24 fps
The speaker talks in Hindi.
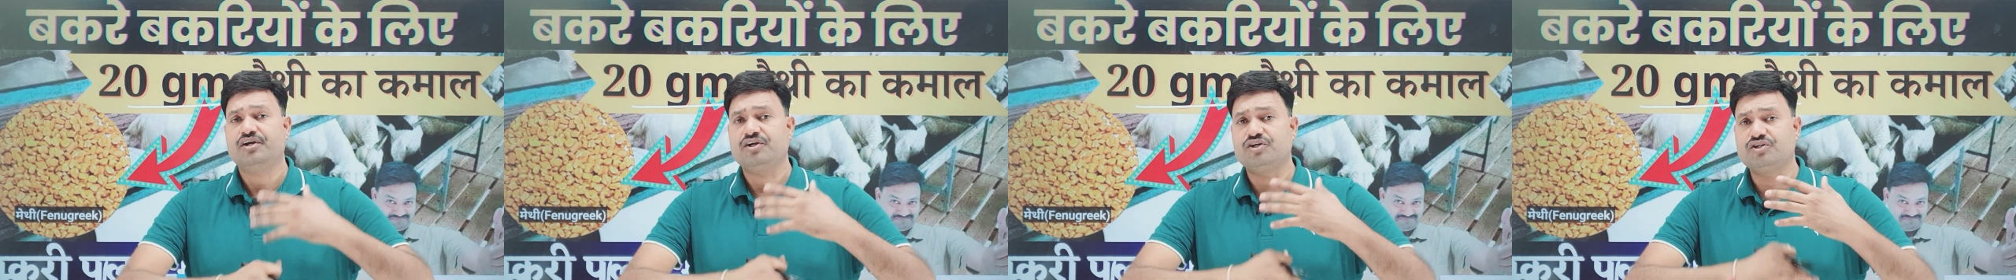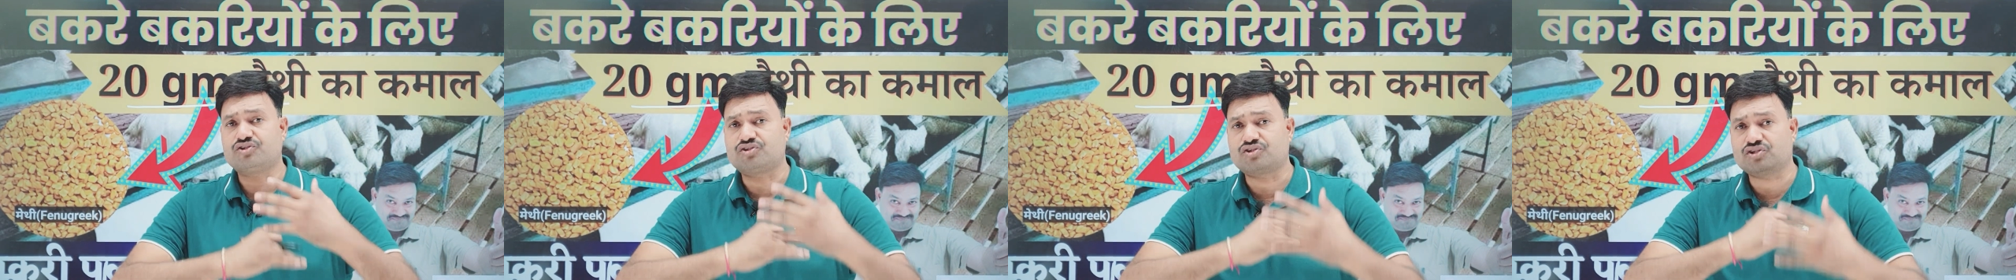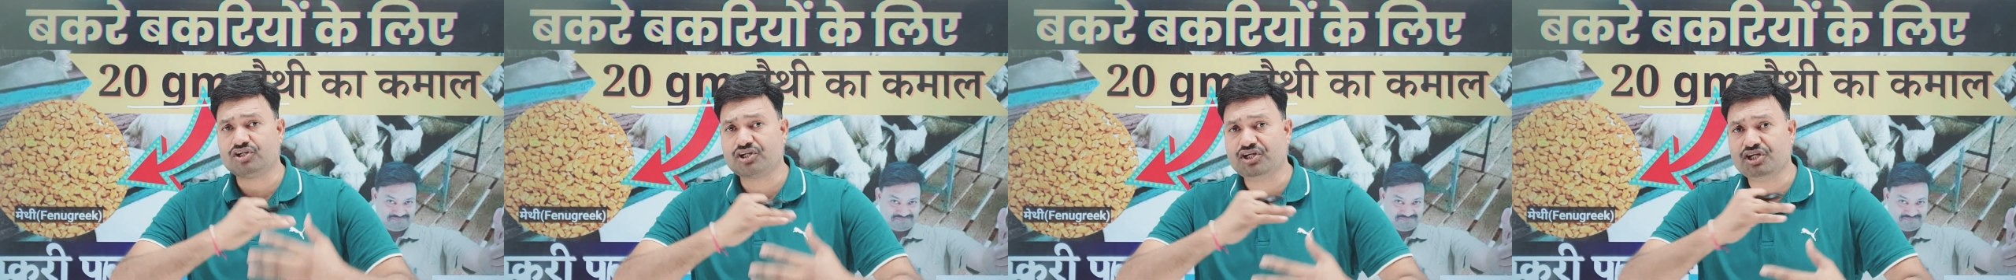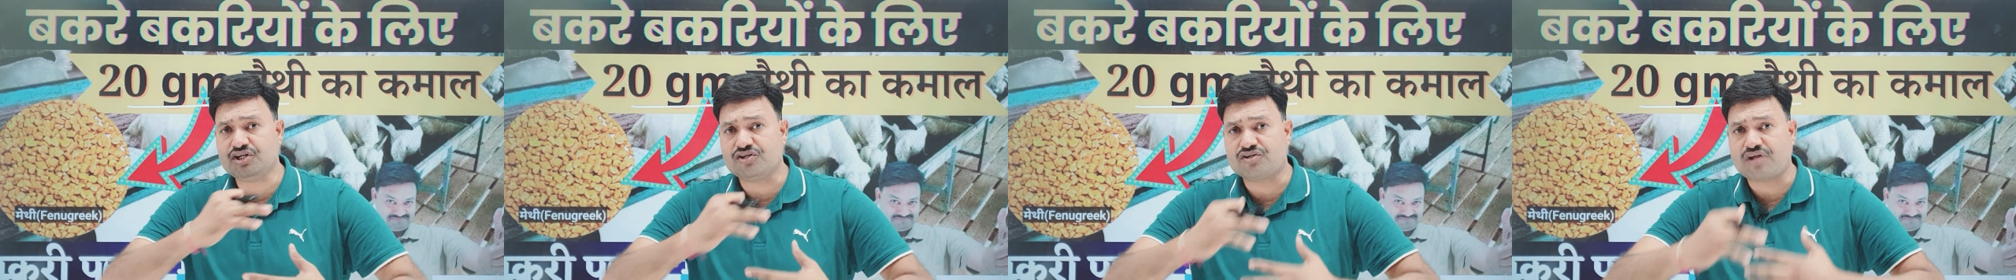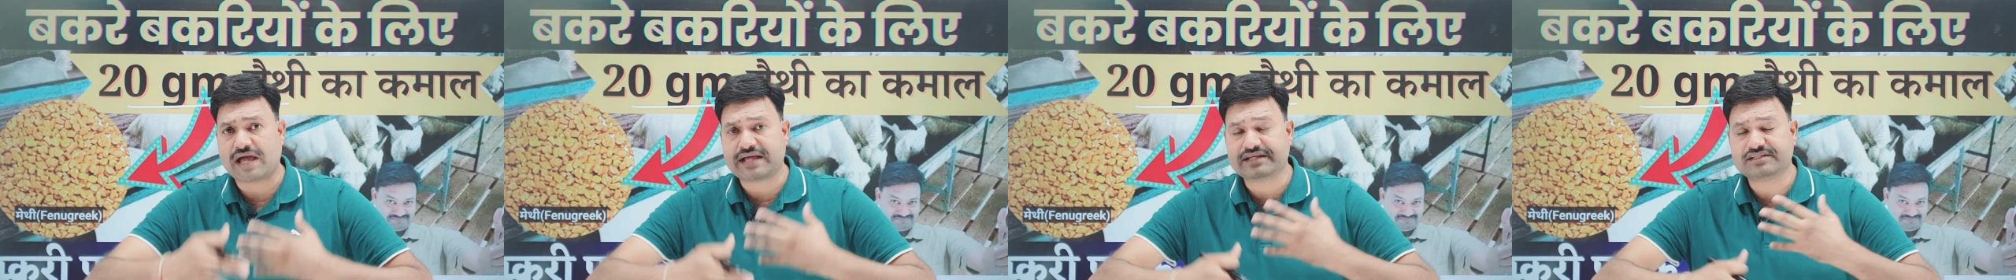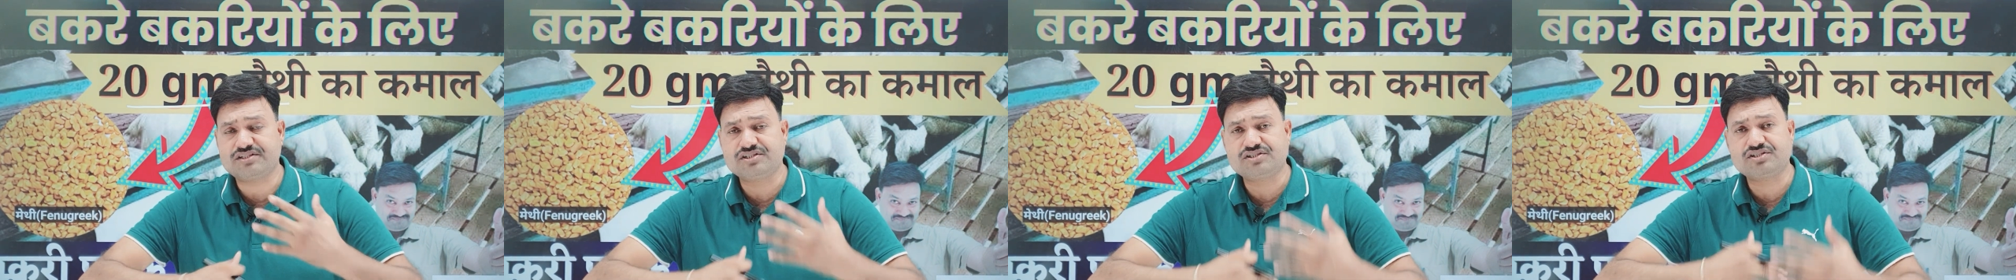इतने
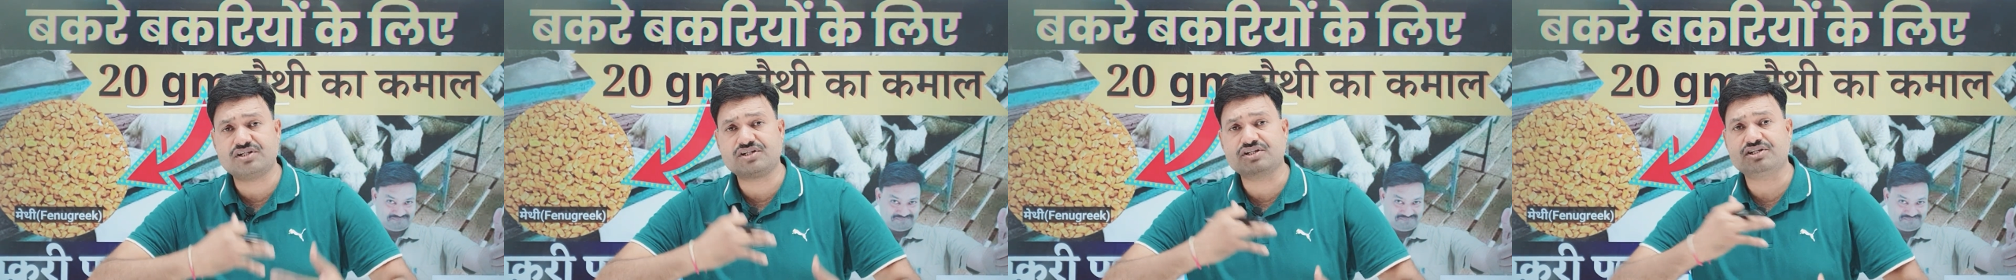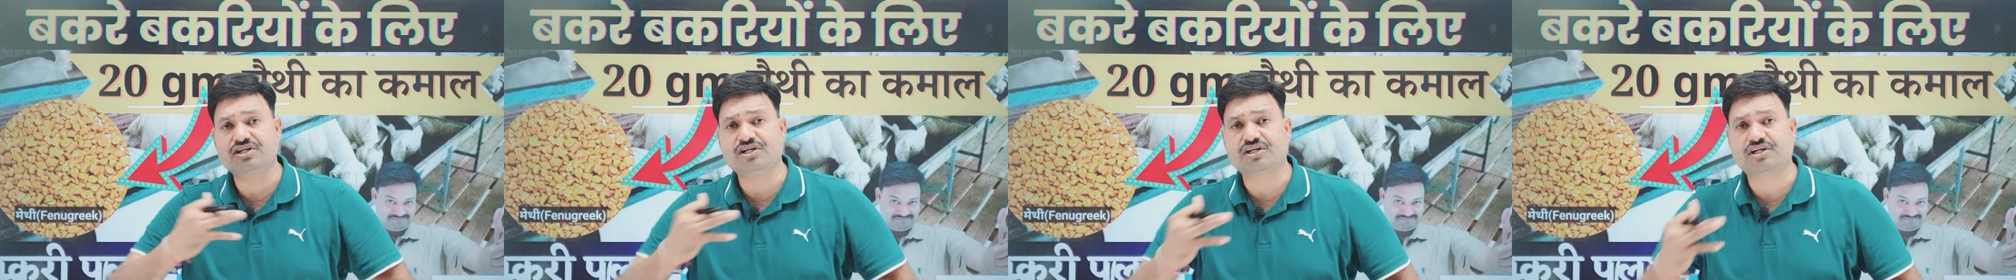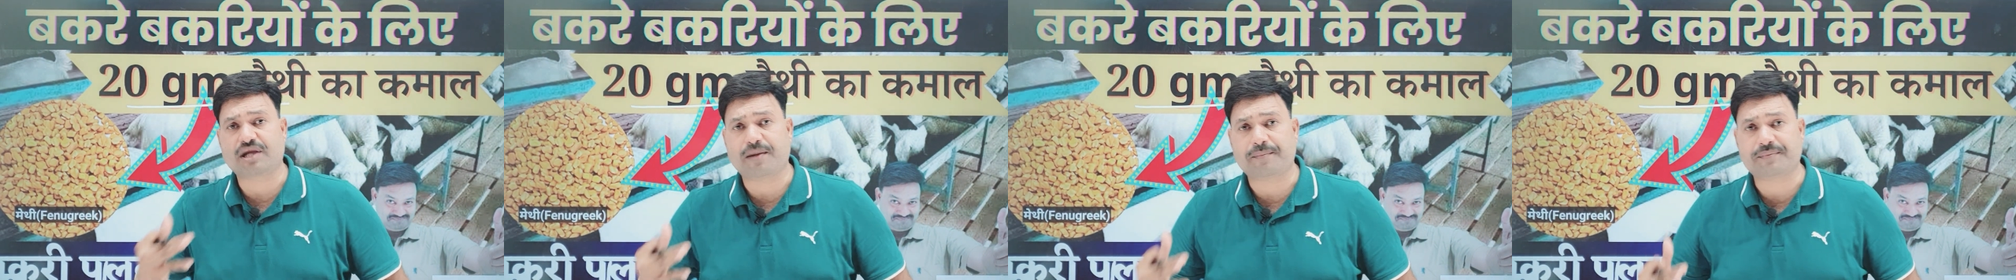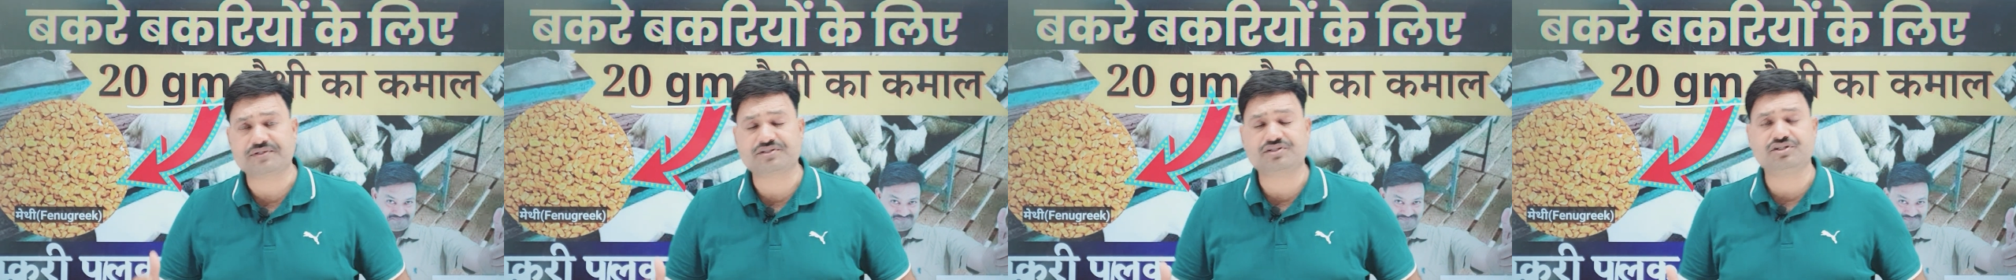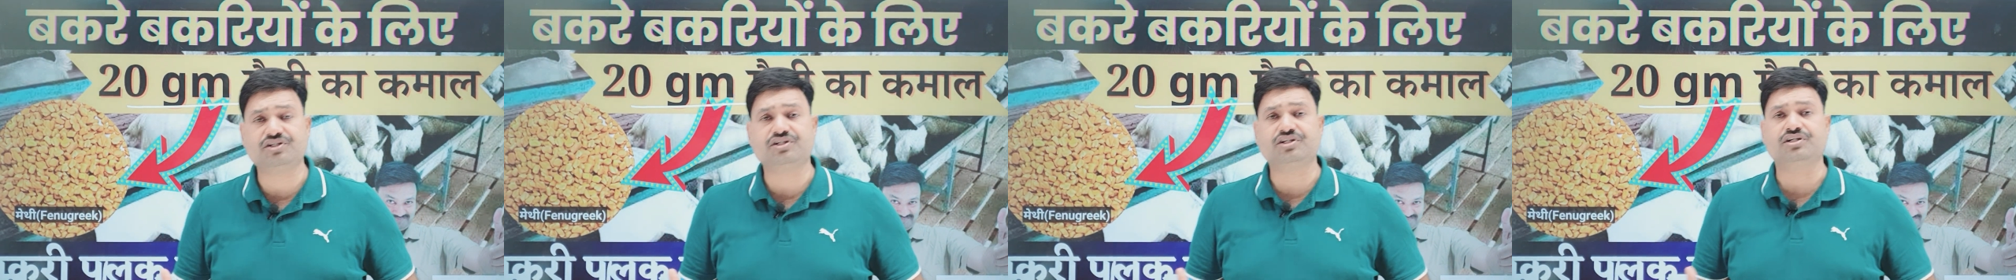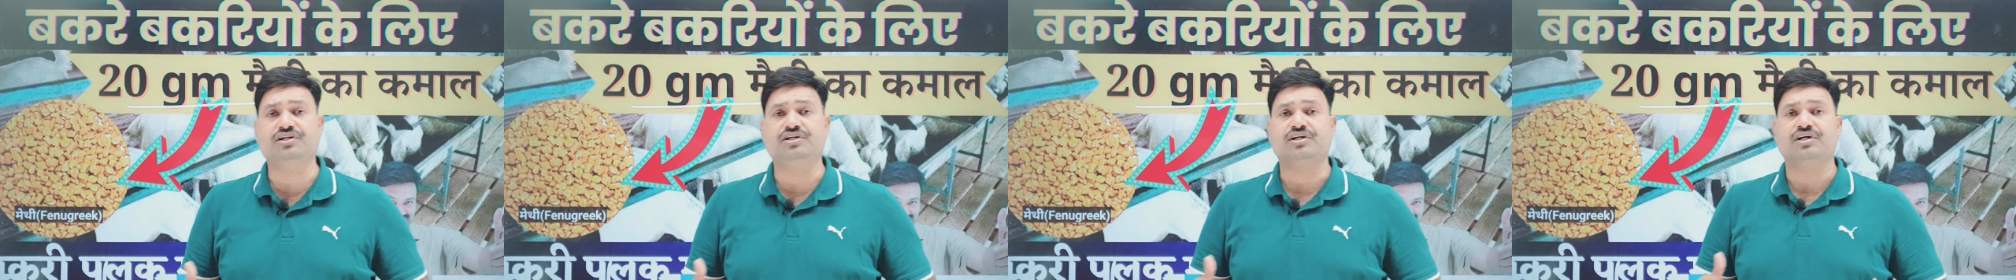डाइजेशन की
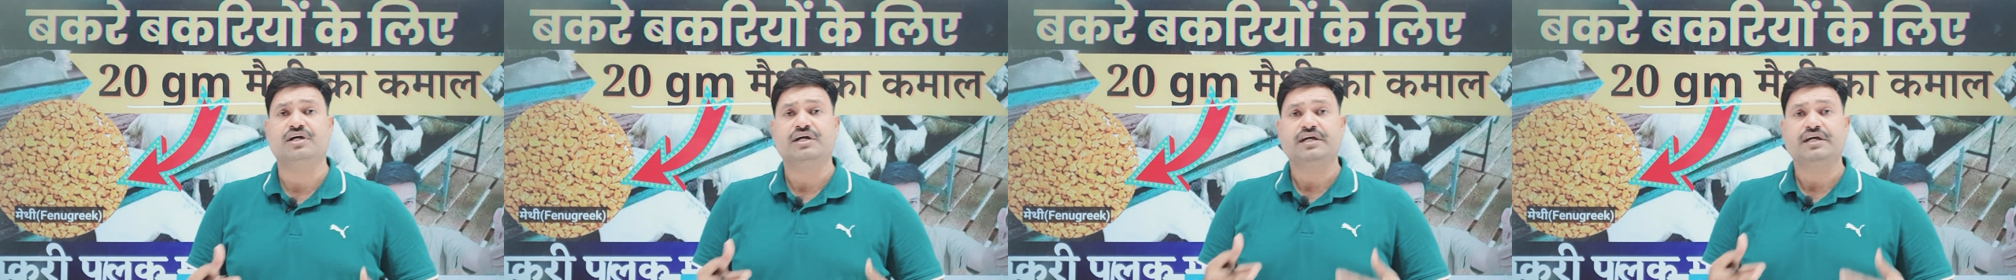कैपेसिटी